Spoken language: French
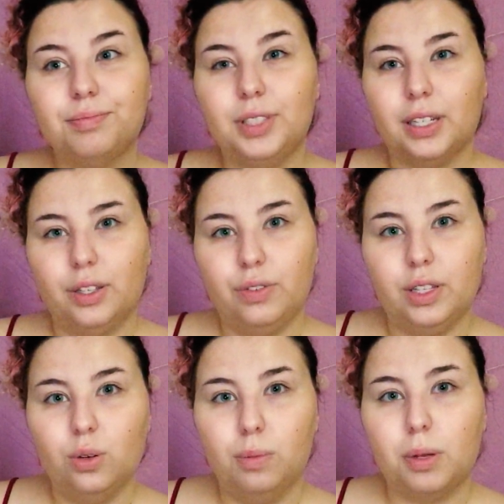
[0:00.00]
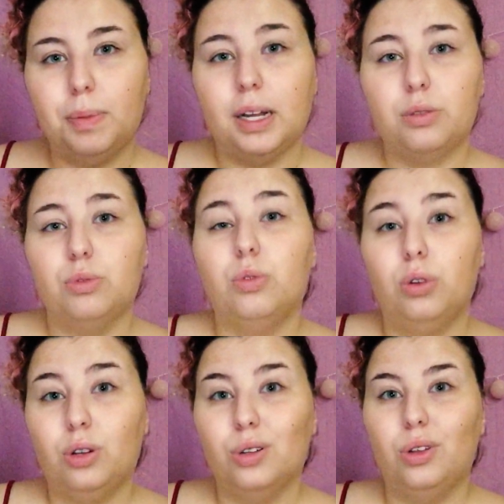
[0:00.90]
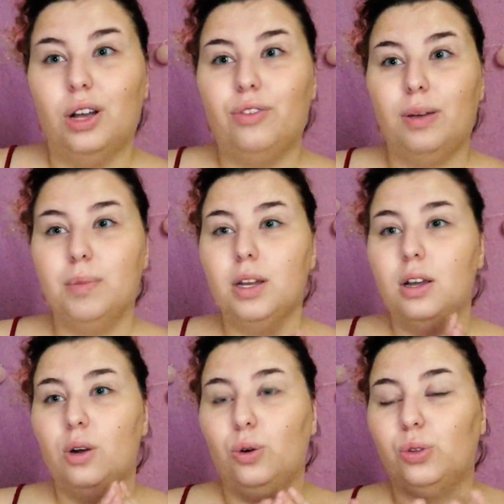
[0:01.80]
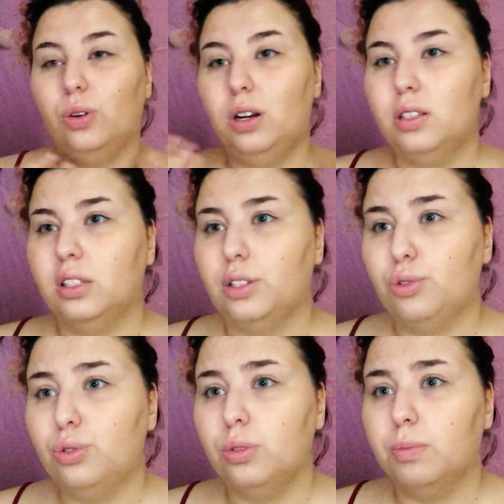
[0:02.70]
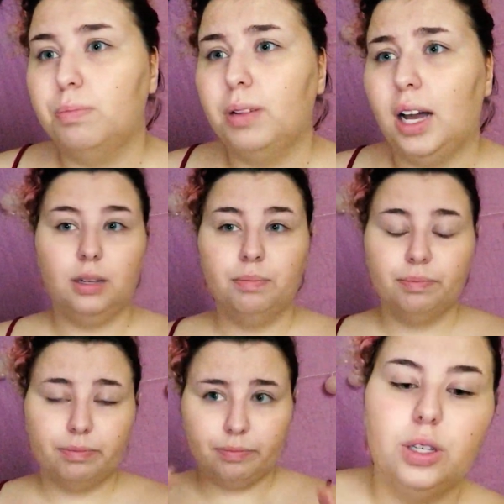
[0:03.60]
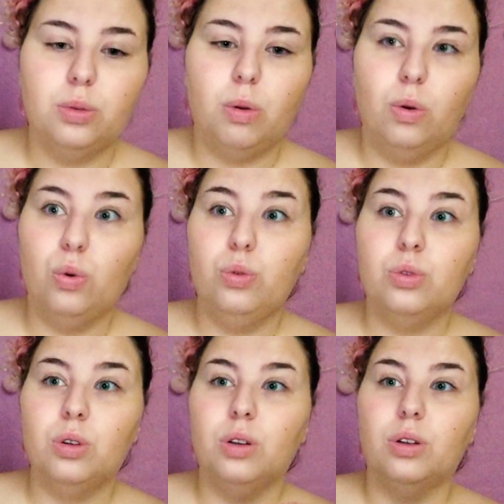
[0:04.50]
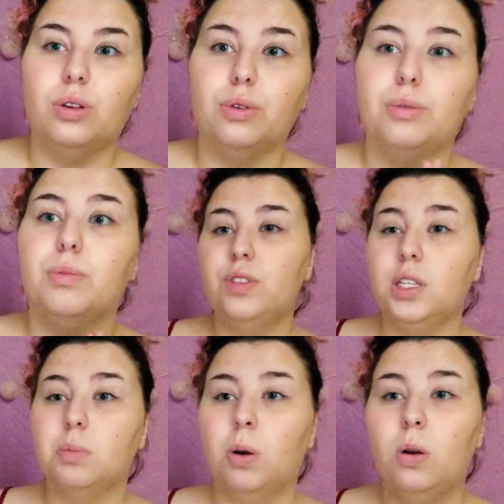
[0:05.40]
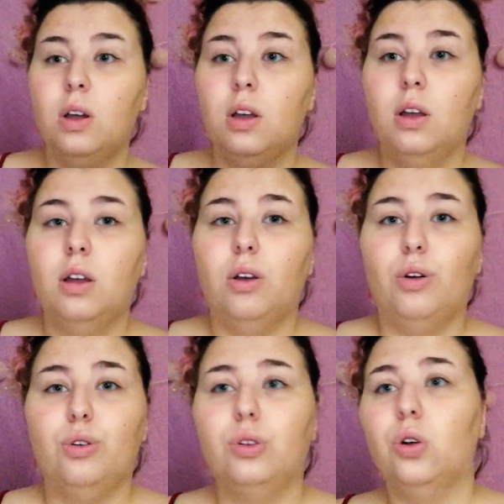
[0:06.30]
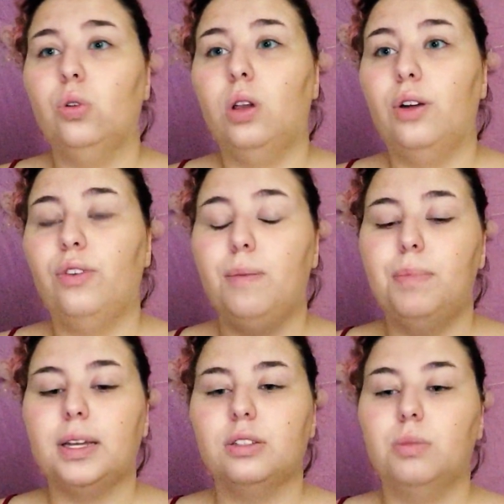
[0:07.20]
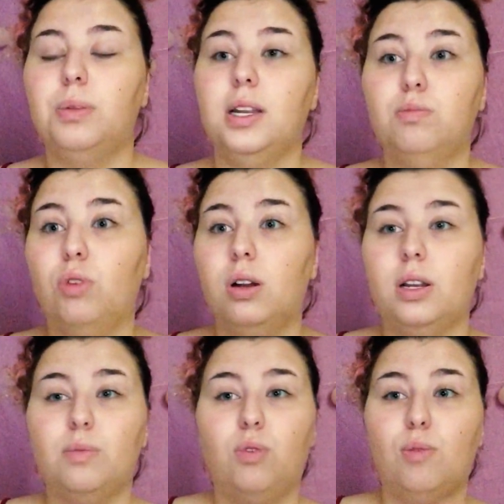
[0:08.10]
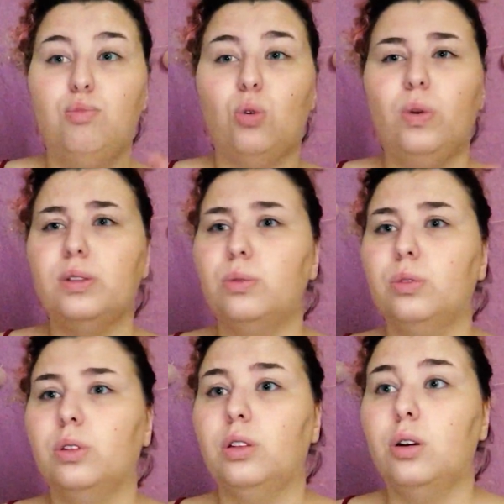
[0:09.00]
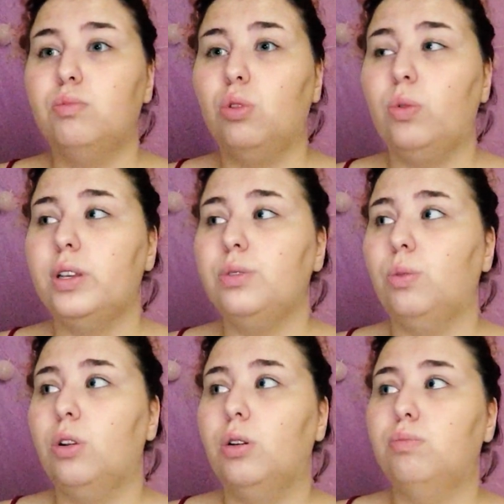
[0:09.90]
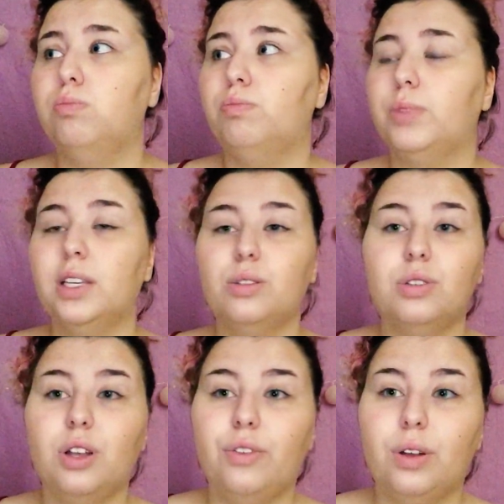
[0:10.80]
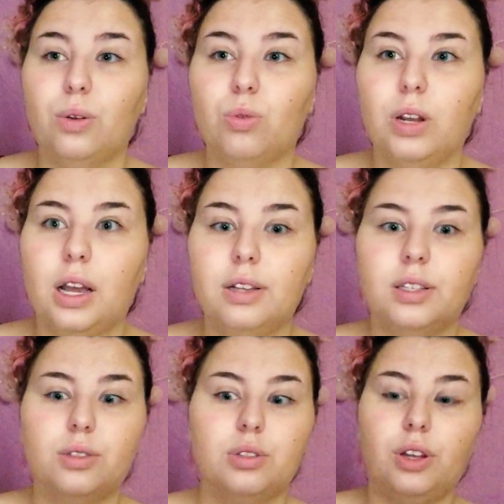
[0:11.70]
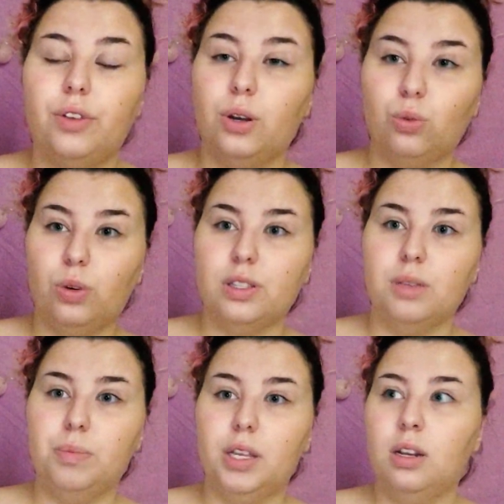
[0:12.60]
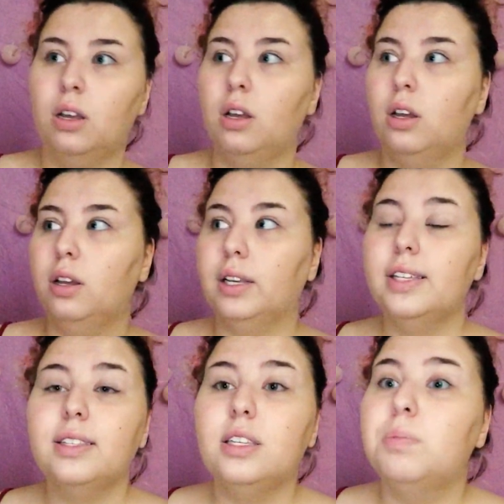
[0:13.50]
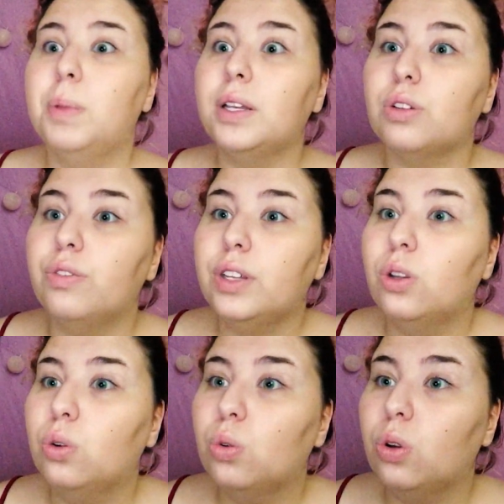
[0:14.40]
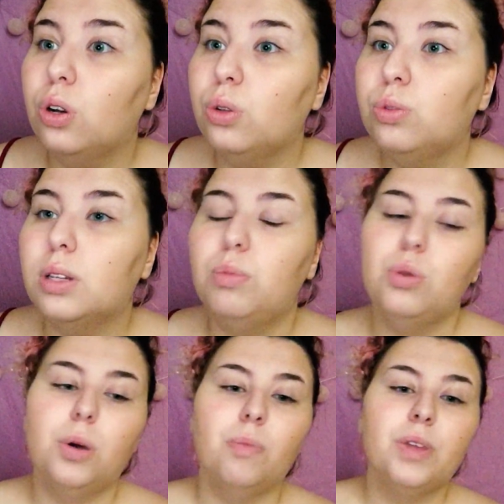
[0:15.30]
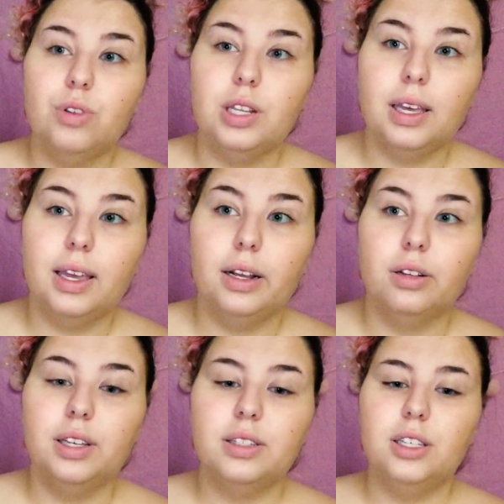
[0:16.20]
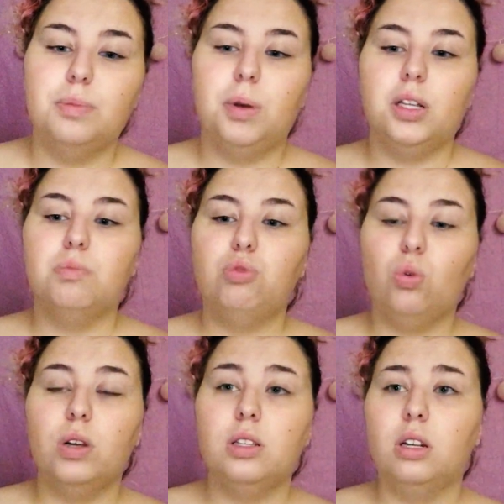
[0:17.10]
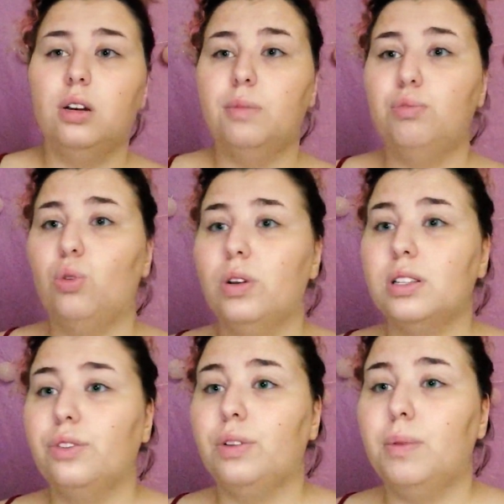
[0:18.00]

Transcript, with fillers: sur le corps de la femme. Autant que là, c'était juste par rapport au débat de la publicité. Autant j'ai au niveau vraiment physique, corps de la femme, par exemple les poils, les poils, pourquoi est-ce qu'on en a, pourquoi ils sont là, qu'est-ce que ça fait quand on les rase, qu'est-ce que ça fait quand on les épile, qu'est-ce qui se passe en fait dans notre corps tout simplement. Pareil au niveau des règles, pourquoi c'est là, pourquoi ça fait mal, pourquoi ça arrive